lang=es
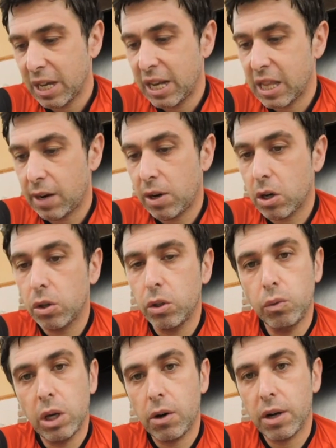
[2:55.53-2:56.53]
el trabajo de
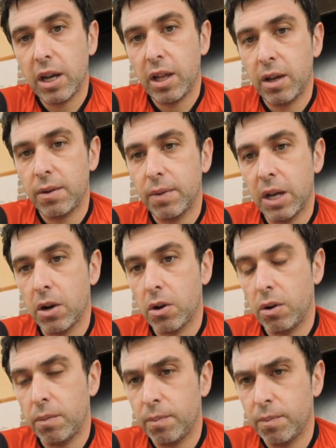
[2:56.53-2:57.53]
una hora
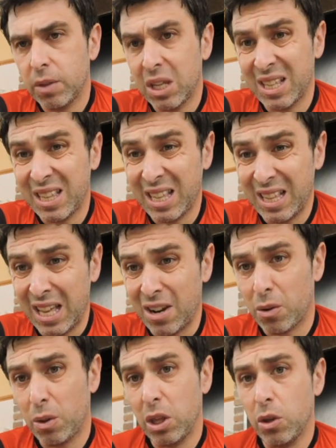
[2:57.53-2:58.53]
en, en
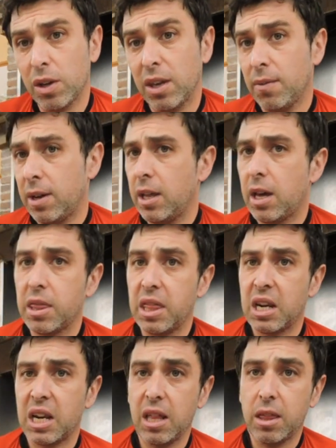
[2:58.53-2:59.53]
rodillo equivale a
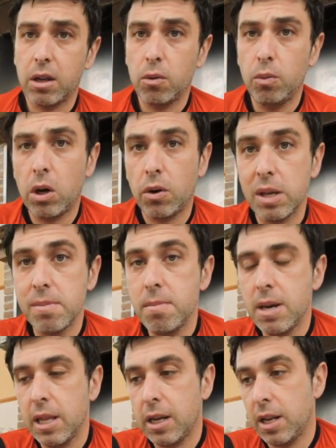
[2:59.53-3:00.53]
realizar una hora y
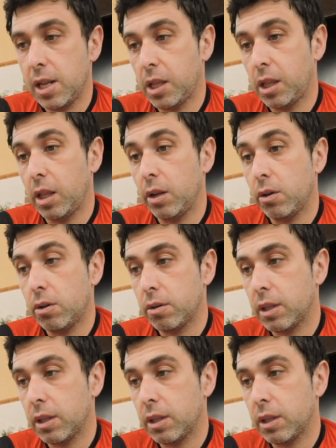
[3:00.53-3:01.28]
media en el exterior.